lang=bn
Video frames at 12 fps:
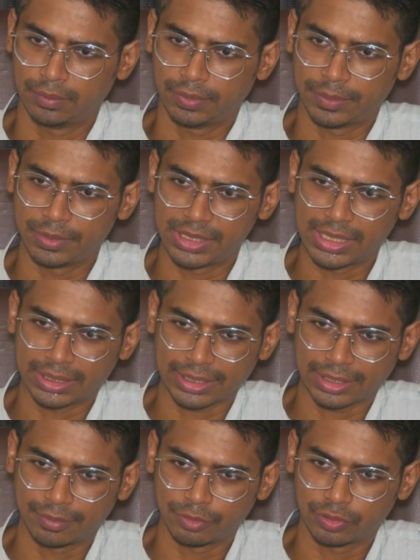প্রায় বিশ লাখ
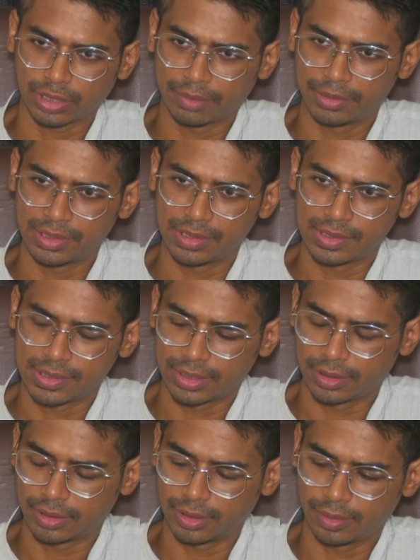টাকার মতো কাবিন দিছে
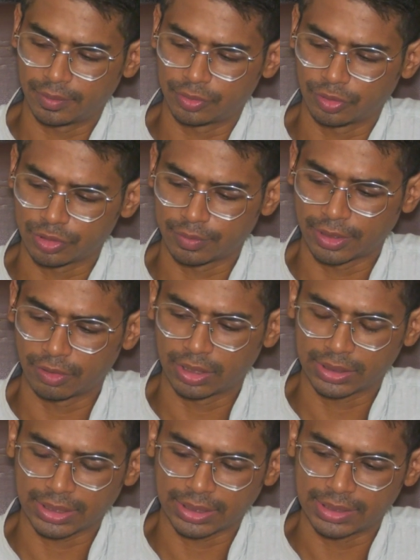দশ বারো
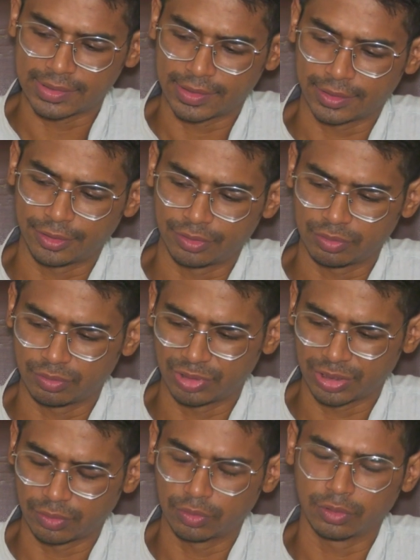লাখ টাকা দিছে কিন্তু
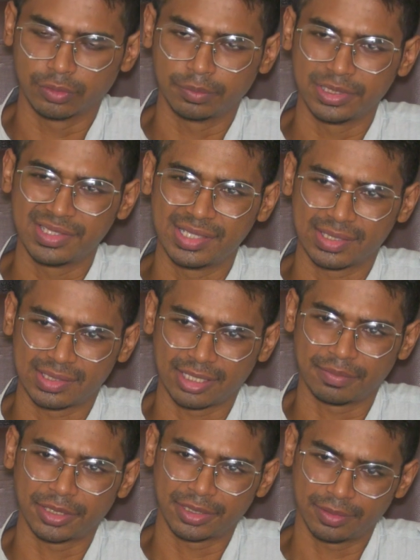ওটা ওর বিজনেস
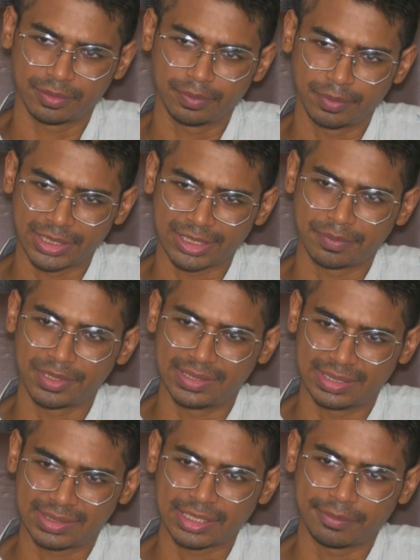টাইপেরই মেয়েটা
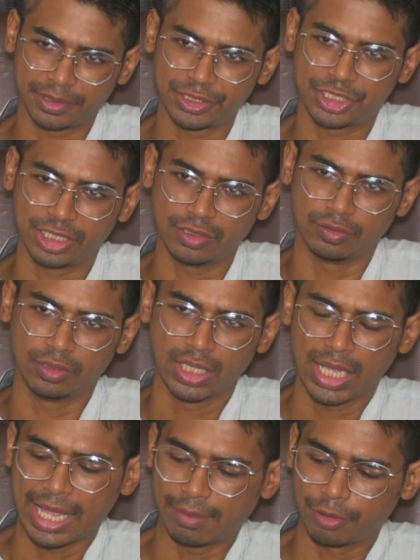বিজনেস টাইপেরই ছিল
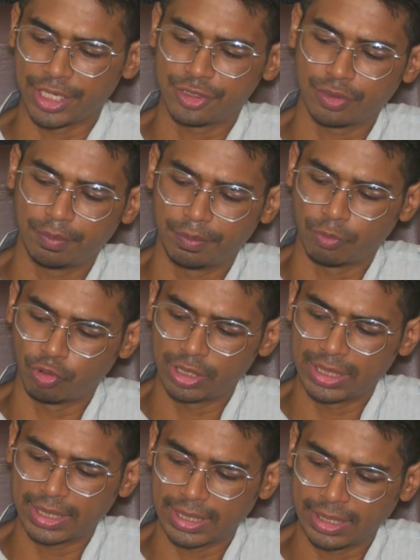এবং এইসব
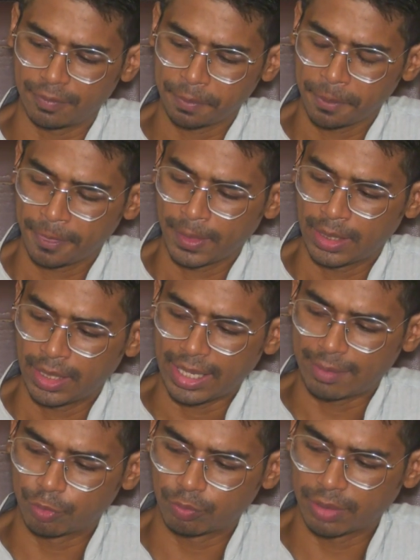মহিলারা
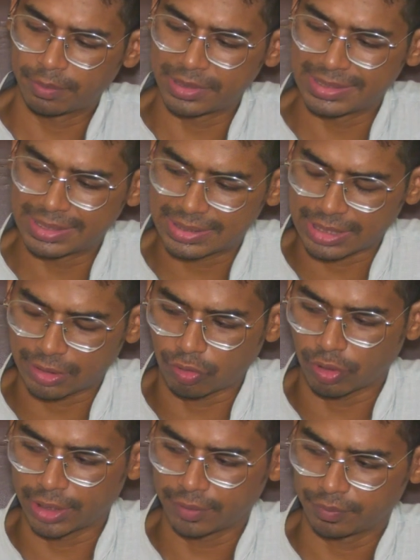এমনভাবে বিজনেসটা
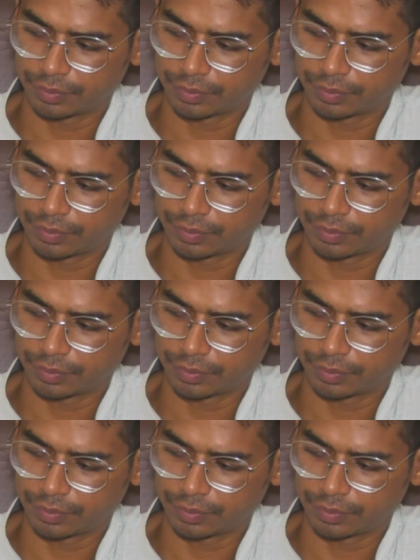করে